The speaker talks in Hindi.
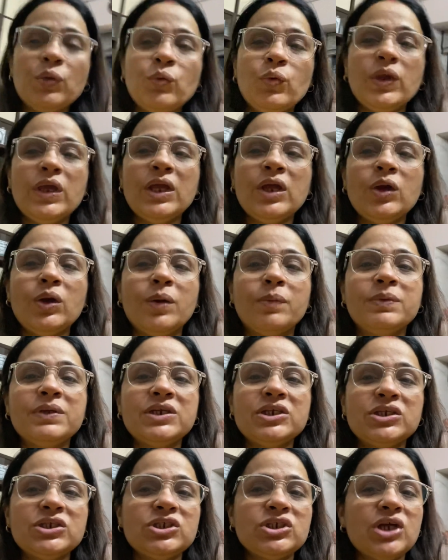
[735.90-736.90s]
हुए हैं अभी
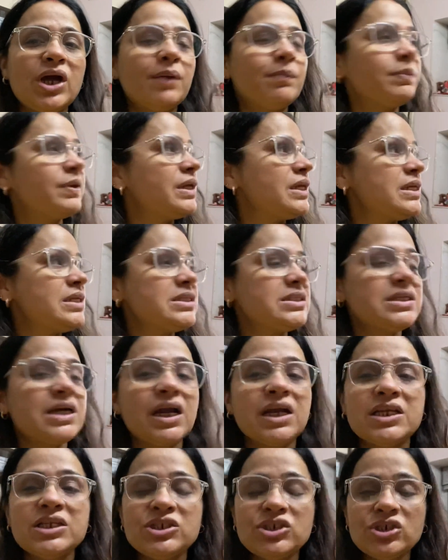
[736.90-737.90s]
शाम के
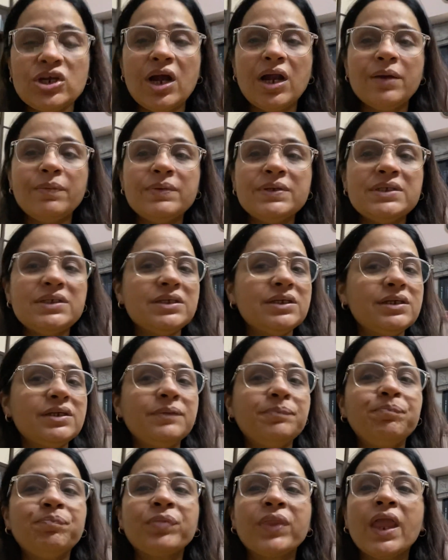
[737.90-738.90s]
साढ़े चार बजे
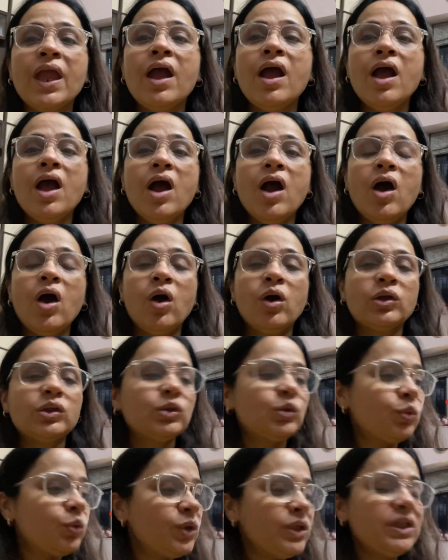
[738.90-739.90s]
हैं और
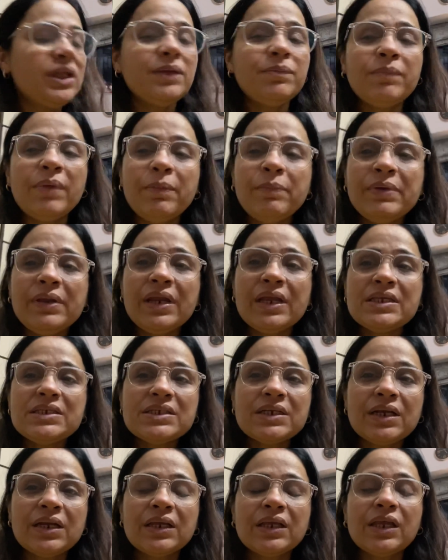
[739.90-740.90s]
थोड़ी देर में भी
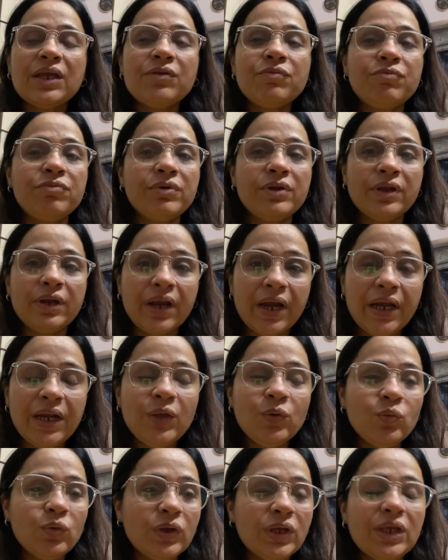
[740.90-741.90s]
रेस्ट करके फिर रेडी
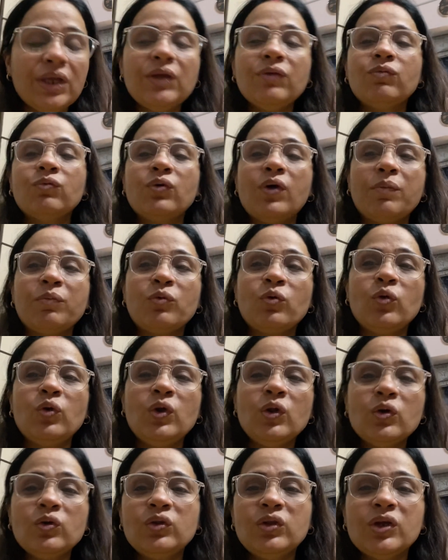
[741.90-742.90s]
होंगी वो आपको
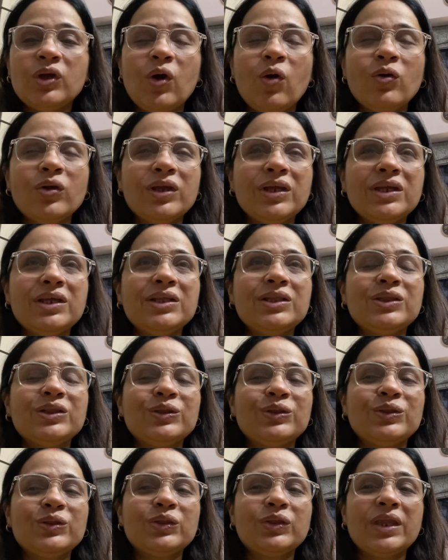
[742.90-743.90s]
लुक दिखाऊंगी
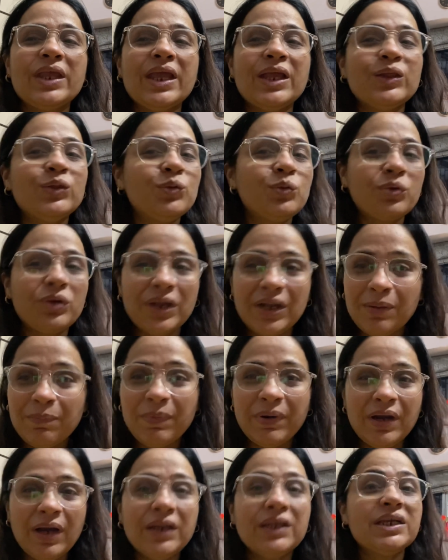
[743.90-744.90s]
एक दो रील
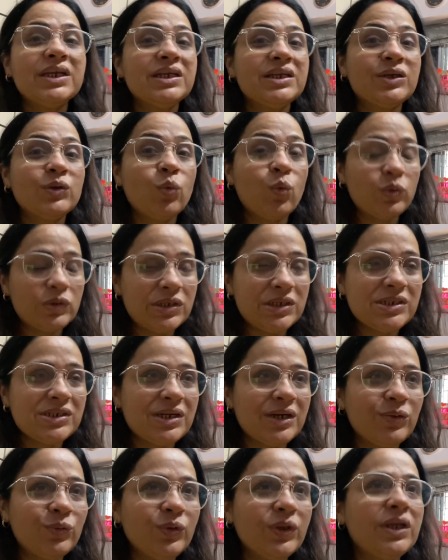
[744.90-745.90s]
बनाने की कोशिश
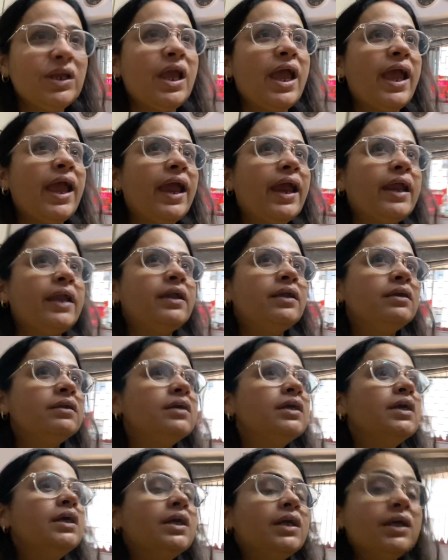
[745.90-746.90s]
करूँगी एंड
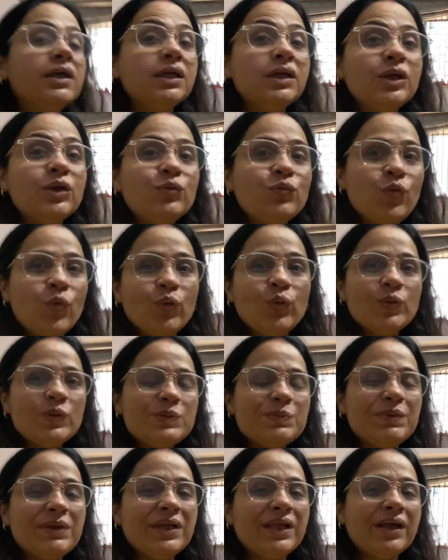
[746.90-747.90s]

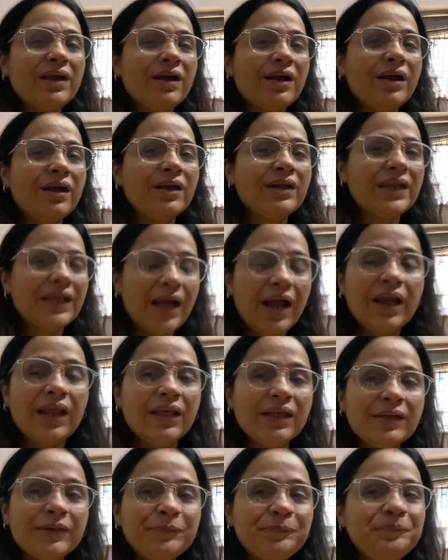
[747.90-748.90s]
फ़ोटोज़ भी नि,
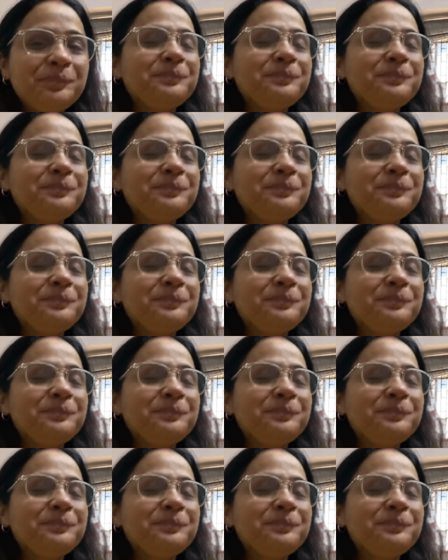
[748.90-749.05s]
निकालेंगे